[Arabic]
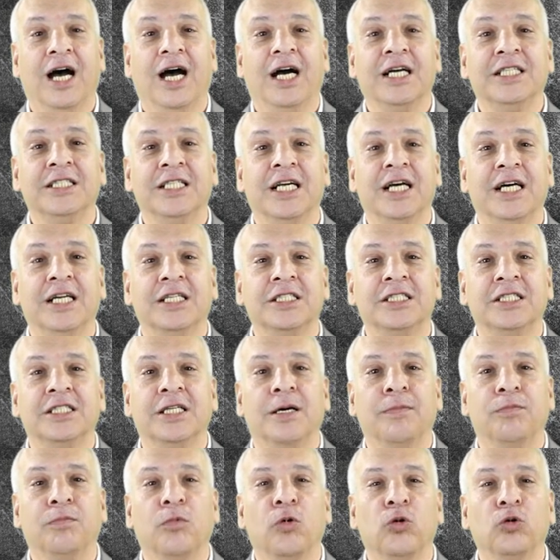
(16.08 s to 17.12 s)
عشان
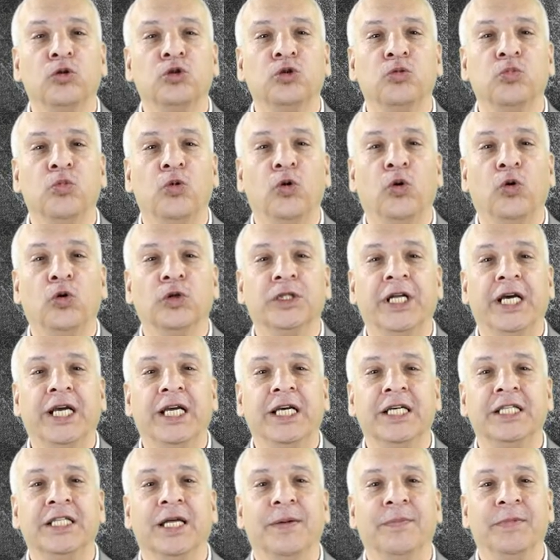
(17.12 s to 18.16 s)
شاب اسمه
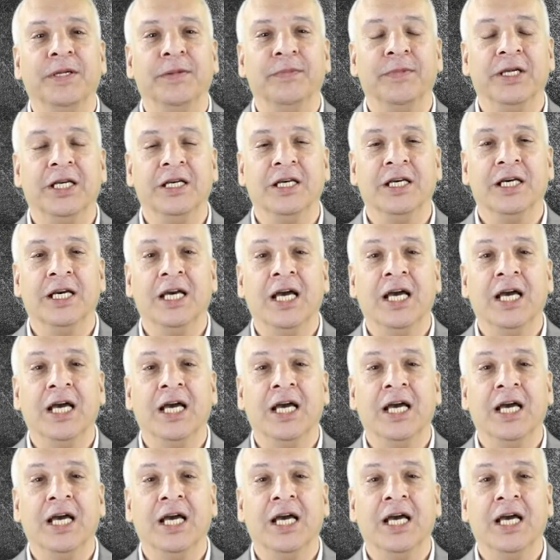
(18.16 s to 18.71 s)
عدي التميمي